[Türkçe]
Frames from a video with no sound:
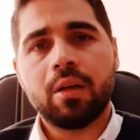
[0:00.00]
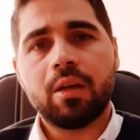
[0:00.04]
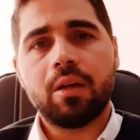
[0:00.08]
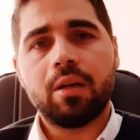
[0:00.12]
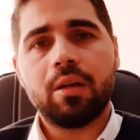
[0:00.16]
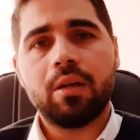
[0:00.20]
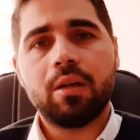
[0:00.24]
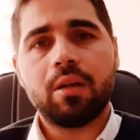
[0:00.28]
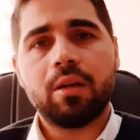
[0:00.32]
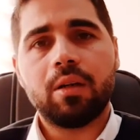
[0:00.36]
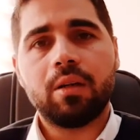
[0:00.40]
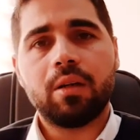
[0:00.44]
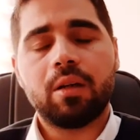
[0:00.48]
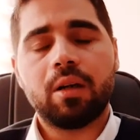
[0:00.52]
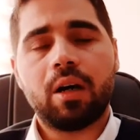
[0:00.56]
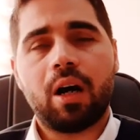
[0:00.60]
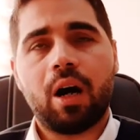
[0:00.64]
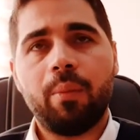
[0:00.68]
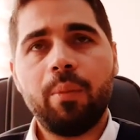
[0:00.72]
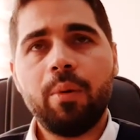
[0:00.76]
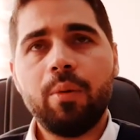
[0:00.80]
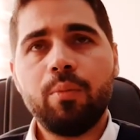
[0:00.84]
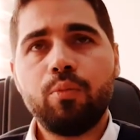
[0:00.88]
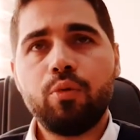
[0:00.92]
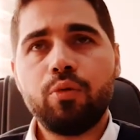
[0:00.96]
Ee,
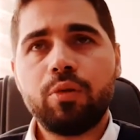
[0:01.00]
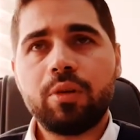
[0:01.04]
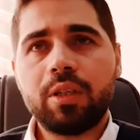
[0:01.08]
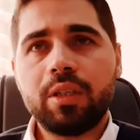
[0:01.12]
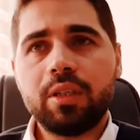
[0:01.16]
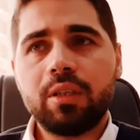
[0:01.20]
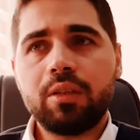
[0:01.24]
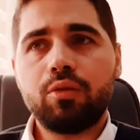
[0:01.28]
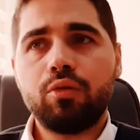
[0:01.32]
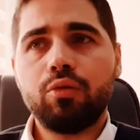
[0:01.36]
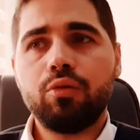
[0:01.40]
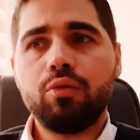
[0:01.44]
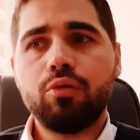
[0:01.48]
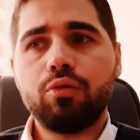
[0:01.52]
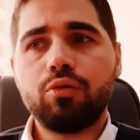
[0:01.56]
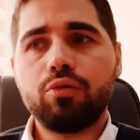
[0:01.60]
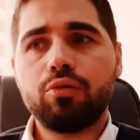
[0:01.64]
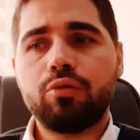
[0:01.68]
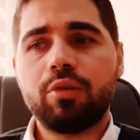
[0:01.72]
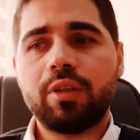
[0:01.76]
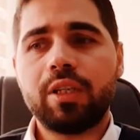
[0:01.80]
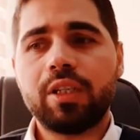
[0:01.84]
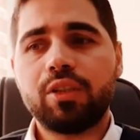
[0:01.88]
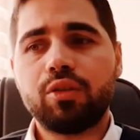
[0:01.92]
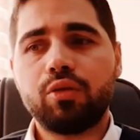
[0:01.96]
ama bu 40 günlük
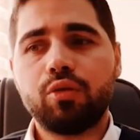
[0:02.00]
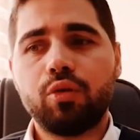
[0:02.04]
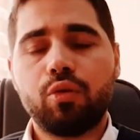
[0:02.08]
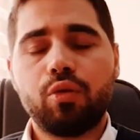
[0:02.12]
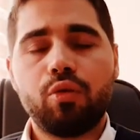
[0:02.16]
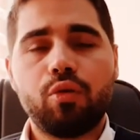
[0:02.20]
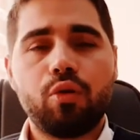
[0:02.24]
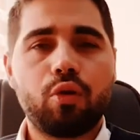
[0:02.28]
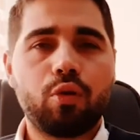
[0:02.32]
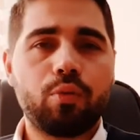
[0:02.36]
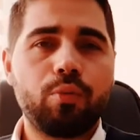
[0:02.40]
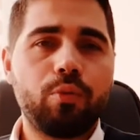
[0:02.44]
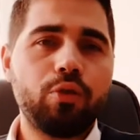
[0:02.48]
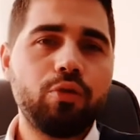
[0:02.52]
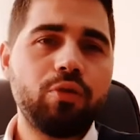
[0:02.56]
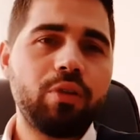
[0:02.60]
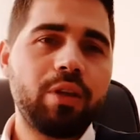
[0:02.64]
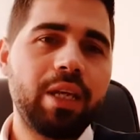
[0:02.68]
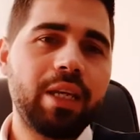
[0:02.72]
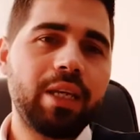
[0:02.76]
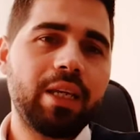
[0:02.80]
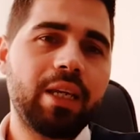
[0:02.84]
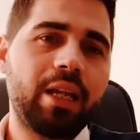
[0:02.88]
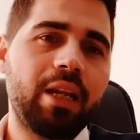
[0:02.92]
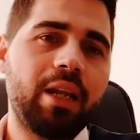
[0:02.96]
süreçte o hormon
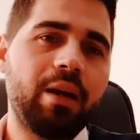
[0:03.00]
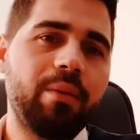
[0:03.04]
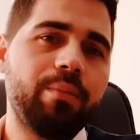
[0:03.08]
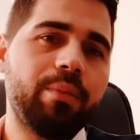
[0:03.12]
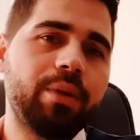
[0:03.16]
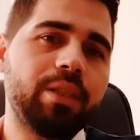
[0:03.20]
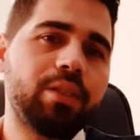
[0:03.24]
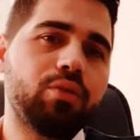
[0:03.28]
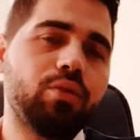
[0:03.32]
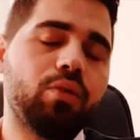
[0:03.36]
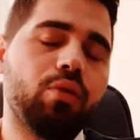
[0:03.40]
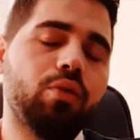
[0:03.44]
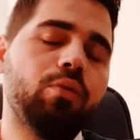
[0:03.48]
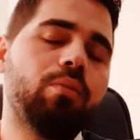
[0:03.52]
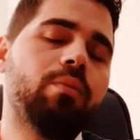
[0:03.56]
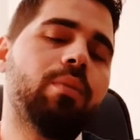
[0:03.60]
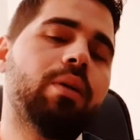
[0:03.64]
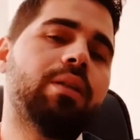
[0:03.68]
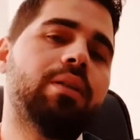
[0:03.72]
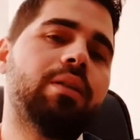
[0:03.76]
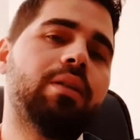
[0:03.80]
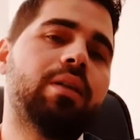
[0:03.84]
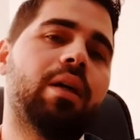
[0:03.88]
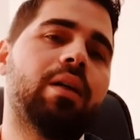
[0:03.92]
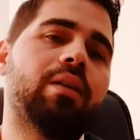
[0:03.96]
dengelenmesi
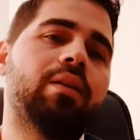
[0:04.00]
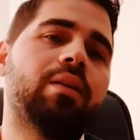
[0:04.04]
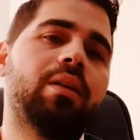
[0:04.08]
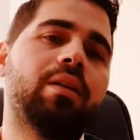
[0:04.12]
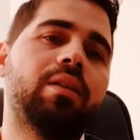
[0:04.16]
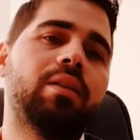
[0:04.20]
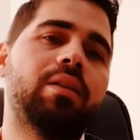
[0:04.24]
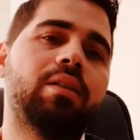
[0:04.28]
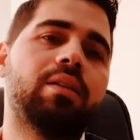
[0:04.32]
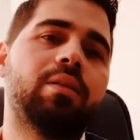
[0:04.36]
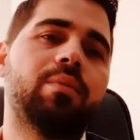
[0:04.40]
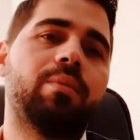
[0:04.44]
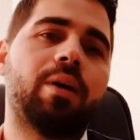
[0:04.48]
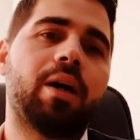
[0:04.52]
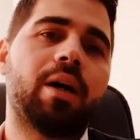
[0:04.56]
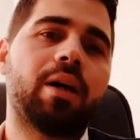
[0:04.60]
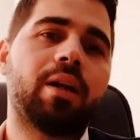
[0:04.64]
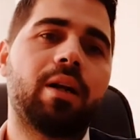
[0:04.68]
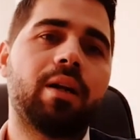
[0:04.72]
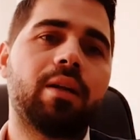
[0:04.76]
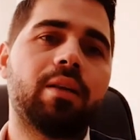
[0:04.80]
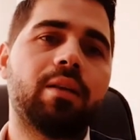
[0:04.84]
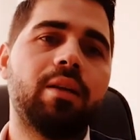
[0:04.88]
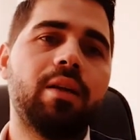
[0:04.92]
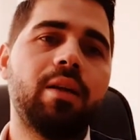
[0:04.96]
olmadığı andan
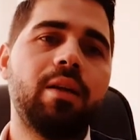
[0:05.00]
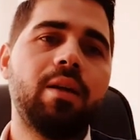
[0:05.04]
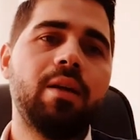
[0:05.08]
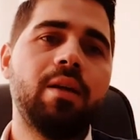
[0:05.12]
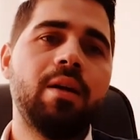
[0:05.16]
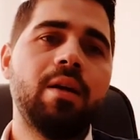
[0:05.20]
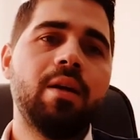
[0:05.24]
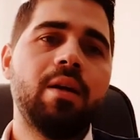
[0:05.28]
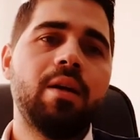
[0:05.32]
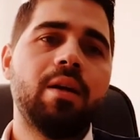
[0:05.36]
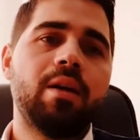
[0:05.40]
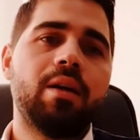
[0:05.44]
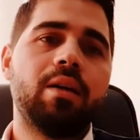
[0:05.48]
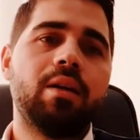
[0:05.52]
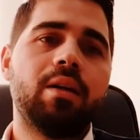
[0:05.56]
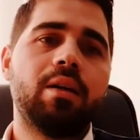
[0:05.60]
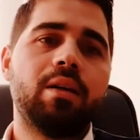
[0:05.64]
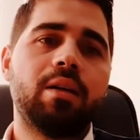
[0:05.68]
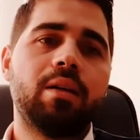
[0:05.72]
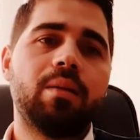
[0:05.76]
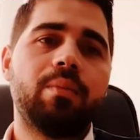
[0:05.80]
itibaren de e,